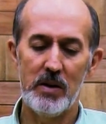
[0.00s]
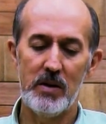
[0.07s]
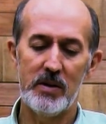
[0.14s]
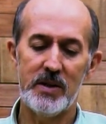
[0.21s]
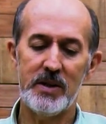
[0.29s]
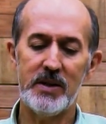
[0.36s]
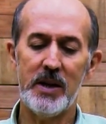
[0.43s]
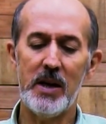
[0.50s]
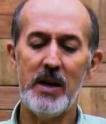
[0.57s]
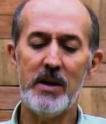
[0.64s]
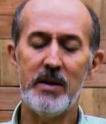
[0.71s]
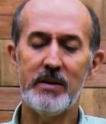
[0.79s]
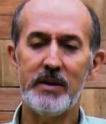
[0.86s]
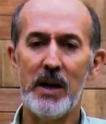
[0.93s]
Sei
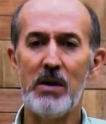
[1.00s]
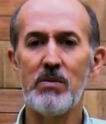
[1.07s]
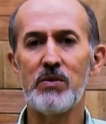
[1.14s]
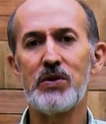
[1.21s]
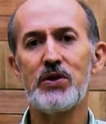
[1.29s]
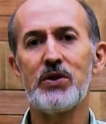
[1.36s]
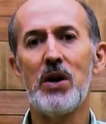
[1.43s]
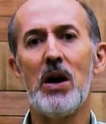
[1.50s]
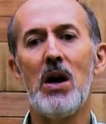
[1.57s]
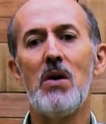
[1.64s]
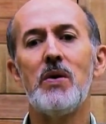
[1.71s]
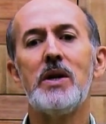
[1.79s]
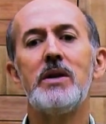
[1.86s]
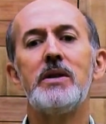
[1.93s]
que tem um
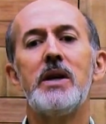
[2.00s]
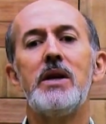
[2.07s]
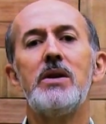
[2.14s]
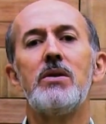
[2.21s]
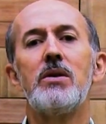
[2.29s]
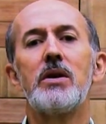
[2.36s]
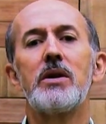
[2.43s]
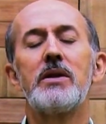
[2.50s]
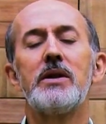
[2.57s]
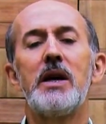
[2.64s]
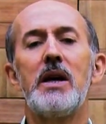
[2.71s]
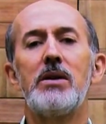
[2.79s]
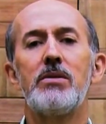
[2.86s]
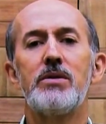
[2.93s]
sol interior
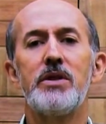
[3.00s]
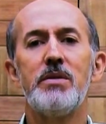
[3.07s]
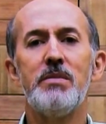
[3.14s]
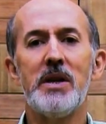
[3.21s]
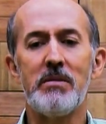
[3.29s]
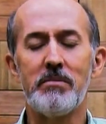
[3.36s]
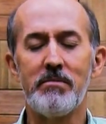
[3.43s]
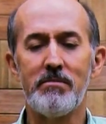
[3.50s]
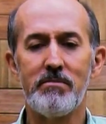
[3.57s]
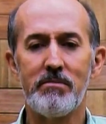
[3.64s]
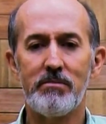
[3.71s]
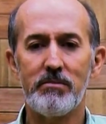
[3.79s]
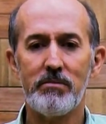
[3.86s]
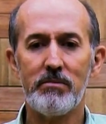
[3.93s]
dentro de mim.
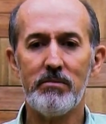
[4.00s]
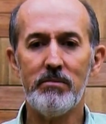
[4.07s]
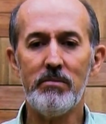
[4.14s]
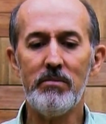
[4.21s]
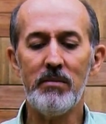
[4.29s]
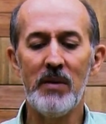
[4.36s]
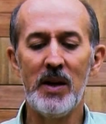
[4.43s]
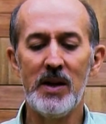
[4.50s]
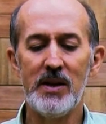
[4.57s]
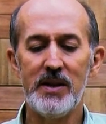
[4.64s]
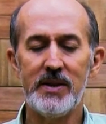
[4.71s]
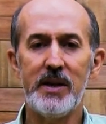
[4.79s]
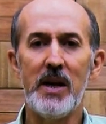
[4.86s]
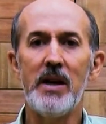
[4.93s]

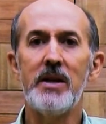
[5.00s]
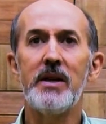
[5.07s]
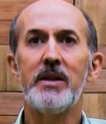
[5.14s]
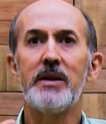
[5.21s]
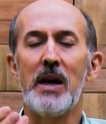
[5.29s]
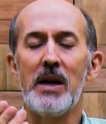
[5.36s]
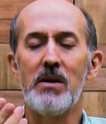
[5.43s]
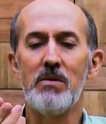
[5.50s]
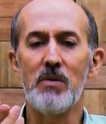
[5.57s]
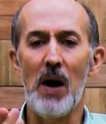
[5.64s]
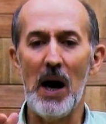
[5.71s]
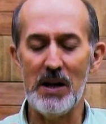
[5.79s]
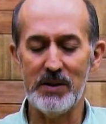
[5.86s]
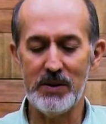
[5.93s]
Sei que tem um
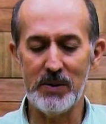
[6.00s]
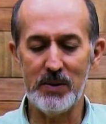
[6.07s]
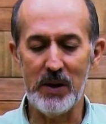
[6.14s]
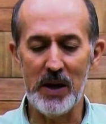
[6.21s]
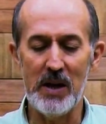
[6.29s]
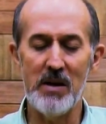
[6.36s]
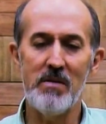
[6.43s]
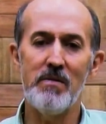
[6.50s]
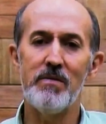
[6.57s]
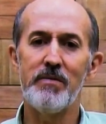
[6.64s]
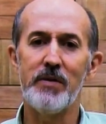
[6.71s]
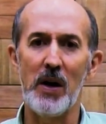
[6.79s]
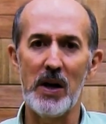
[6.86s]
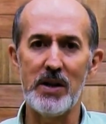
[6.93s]
astro rei
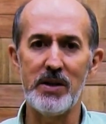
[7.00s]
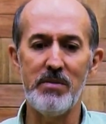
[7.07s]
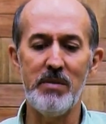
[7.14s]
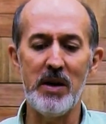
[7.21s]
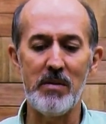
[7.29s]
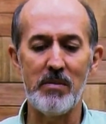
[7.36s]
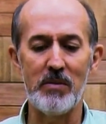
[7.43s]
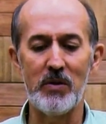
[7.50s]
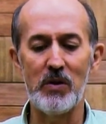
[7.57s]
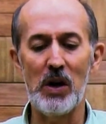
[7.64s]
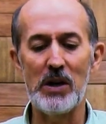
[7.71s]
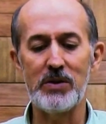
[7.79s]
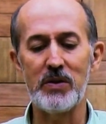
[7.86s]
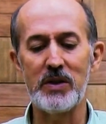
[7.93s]
fora de mim, no
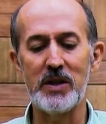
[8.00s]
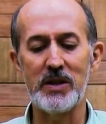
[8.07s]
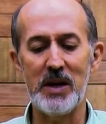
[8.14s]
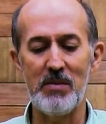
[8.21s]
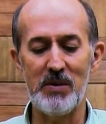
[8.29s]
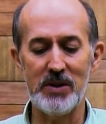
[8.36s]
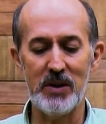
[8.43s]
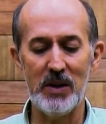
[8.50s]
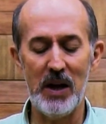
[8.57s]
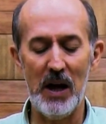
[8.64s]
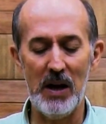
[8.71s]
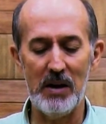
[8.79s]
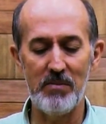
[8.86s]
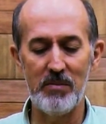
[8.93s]
nosso sistema
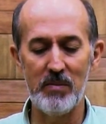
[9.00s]
solar.